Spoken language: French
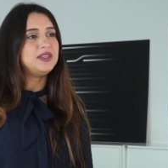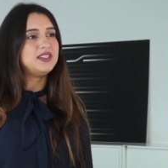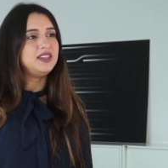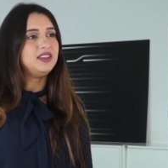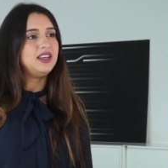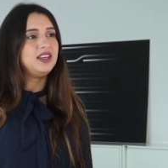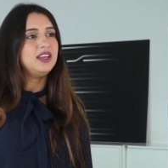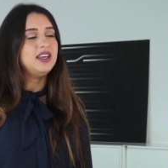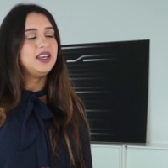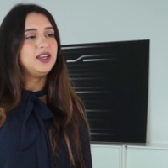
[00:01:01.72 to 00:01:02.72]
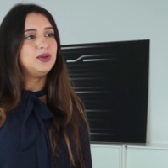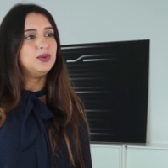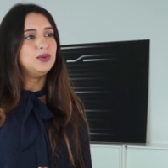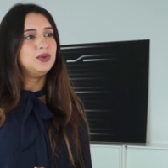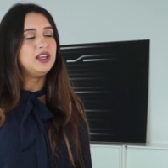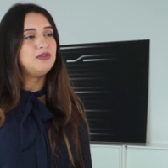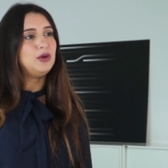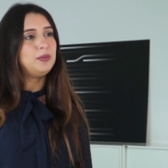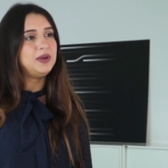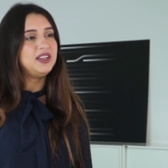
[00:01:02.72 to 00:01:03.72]
mes idées et de
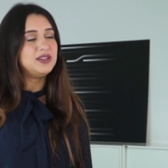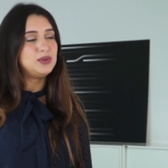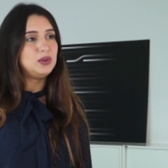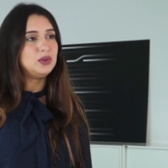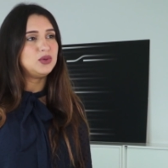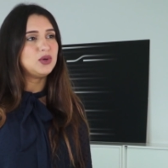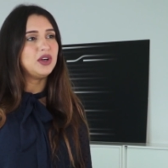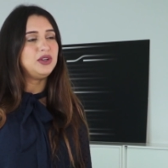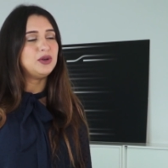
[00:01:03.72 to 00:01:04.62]
développer des solutions